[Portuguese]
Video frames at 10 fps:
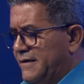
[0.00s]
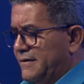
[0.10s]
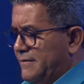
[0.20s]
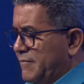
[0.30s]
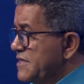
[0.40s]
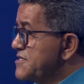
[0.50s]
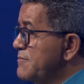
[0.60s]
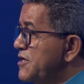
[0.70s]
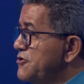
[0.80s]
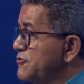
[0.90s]

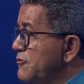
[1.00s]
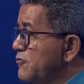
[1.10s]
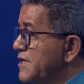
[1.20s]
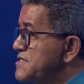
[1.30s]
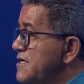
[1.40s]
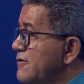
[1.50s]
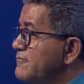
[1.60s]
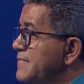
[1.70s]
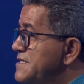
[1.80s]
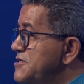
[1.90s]
mansamente ao teu coração,
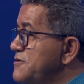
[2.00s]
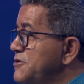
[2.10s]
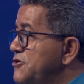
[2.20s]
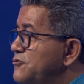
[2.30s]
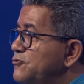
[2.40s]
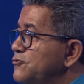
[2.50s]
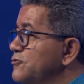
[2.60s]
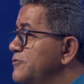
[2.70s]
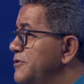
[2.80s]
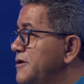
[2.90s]
mas acima de
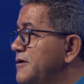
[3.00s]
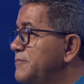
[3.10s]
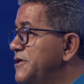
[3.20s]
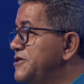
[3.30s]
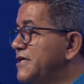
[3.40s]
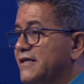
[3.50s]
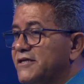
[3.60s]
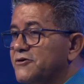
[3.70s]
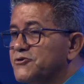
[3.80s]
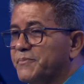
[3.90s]
tudo, pedir a
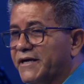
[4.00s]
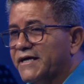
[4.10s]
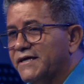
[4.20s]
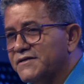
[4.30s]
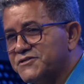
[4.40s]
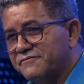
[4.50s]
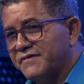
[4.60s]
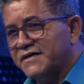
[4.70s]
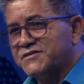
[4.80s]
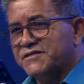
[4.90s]
Deus para que ele
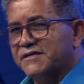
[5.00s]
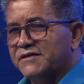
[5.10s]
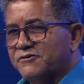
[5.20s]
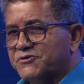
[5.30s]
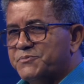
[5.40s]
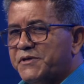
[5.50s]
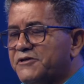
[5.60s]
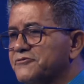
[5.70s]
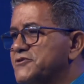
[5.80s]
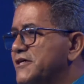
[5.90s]
estivesse, o
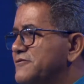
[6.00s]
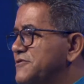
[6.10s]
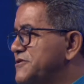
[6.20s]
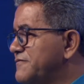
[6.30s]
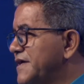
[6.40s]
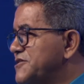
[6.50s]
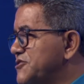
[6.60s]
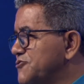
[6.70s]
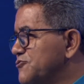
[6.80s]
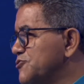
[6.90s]
Espírito Santo estivesse
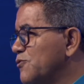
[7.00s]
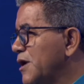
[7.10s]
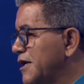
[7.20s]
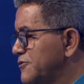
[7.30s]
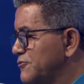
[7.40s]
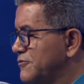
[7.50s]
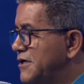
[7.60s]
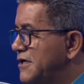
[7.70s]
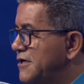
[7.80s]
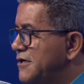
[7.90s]
sussurrando
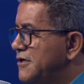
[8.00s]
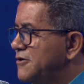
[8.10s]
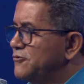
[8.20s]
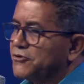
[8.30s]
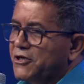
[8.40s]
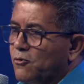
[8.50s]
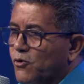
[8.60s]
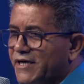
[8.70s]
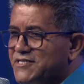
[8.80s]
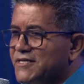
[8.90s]
no teu
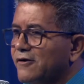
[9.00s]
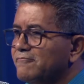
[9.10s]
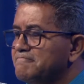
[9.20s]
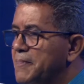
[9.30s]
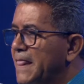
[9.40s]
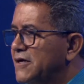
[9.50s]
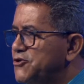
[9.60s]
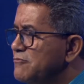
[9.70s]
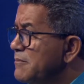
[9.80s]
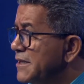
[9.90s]
coração
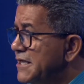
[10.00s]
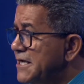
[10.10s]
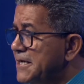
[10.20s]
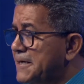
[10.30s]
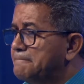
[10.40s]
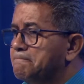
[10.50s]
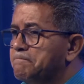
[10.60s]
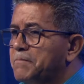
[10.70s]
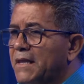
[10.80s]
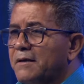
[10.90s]
de uma maneira
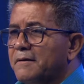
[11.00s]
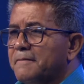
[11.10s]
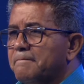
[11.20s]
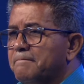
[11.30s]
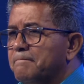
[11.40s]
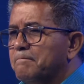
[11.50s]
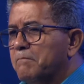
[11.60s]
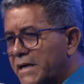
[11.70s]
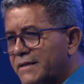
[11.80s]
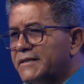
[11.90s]

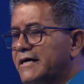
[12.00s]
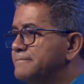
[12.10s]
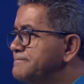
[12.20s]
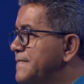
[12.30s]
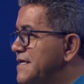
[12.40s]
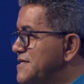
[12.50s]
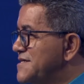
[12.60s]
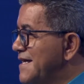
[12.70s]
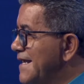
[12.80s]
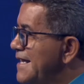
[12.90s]
branda,
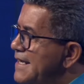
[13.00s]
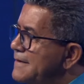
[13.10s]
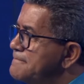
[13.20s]
serena,